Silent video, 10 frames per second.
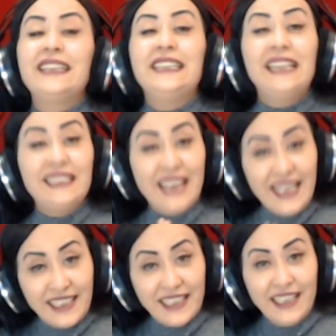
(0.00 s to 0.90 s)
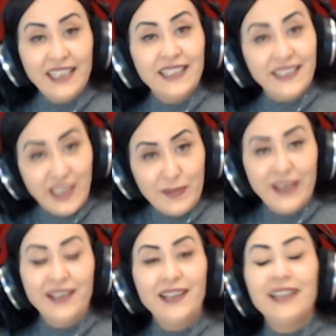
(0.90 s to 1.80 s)
Yeter ki değil
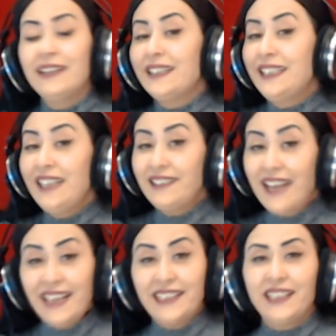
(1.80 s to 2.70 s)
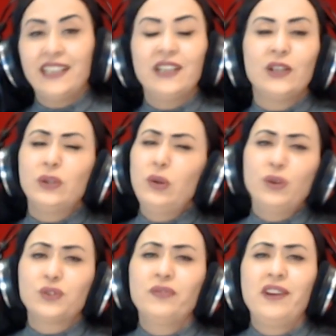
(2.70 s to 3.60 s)
mi? Yeter ki
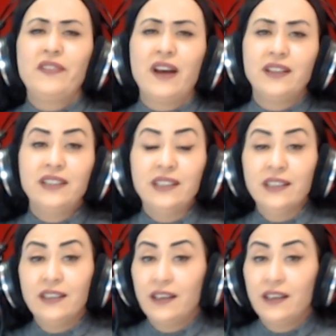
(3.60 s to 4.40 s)
dost vefalı,